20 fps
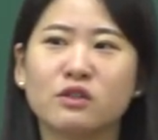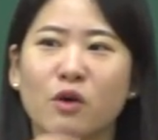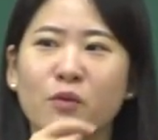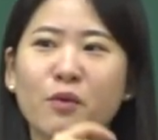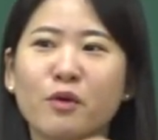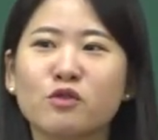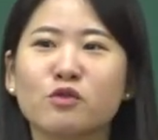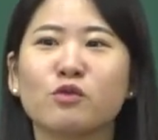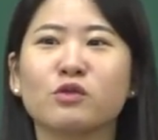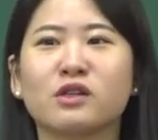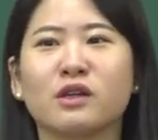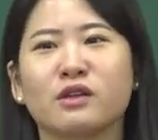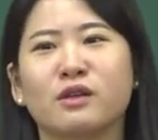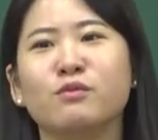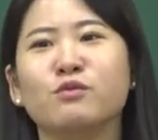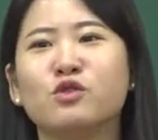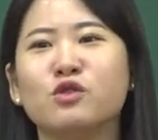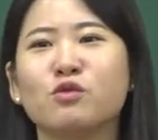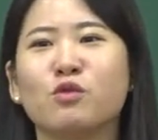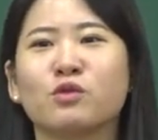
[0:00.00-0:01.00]
정병성 목사님,
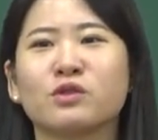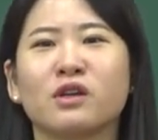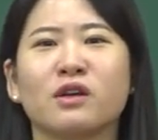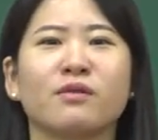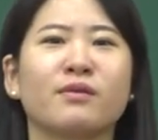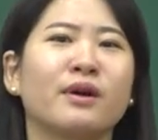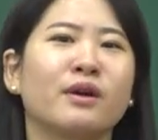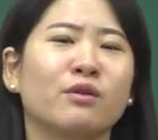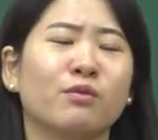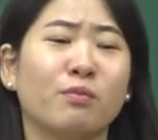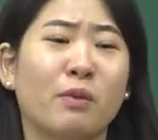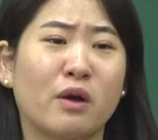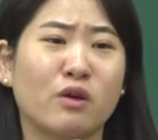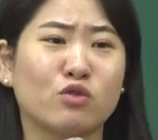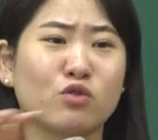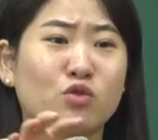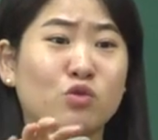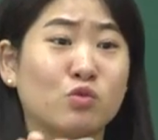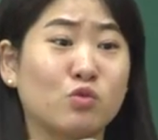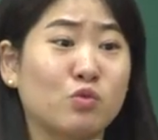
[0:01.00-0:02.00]
김진희 목사님까지 막
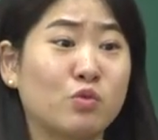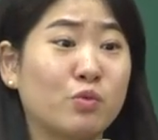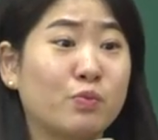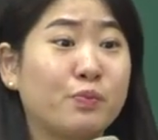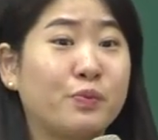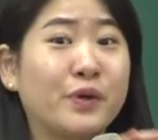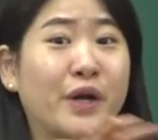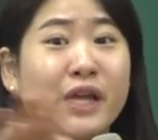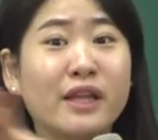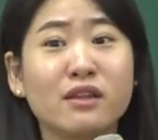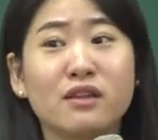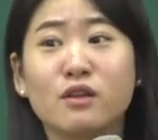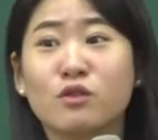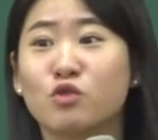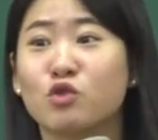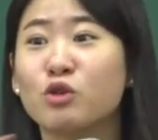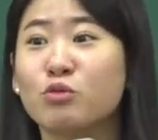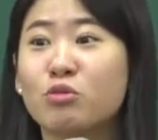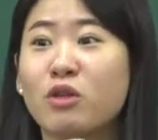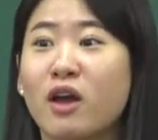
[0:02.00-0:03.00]
브레인들이
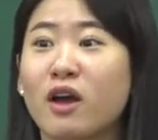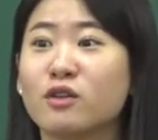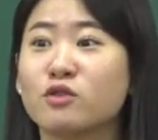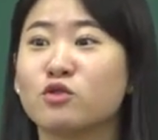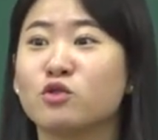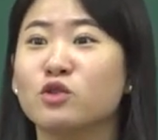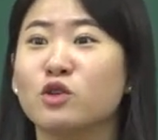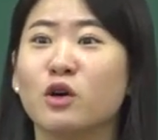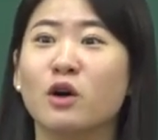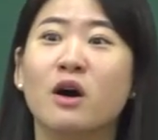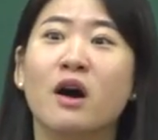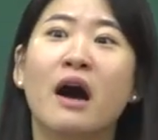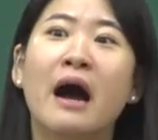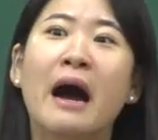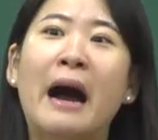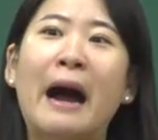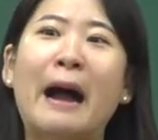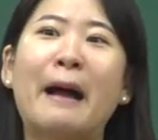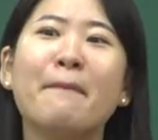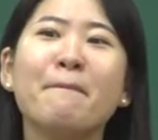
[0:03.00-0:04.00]
투입돼가지고
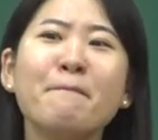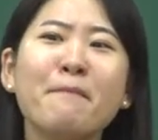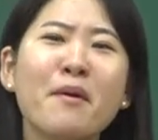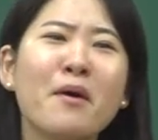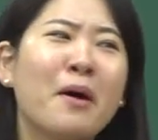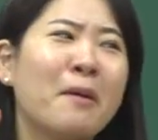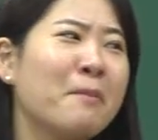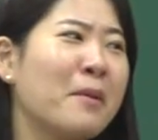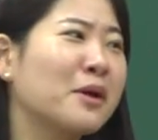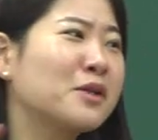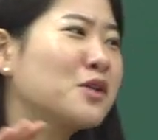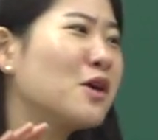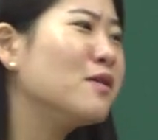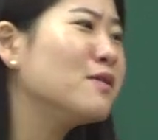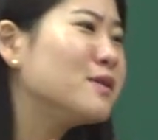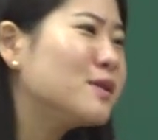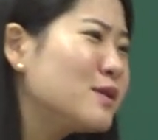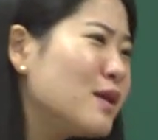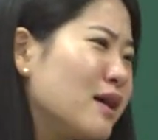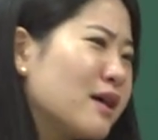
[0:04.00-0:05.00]
한 명 한 명
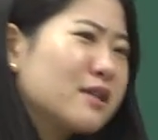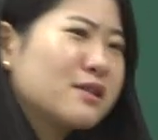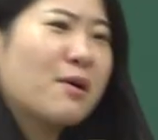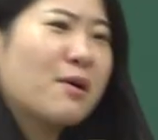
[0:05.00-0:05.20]
철저하게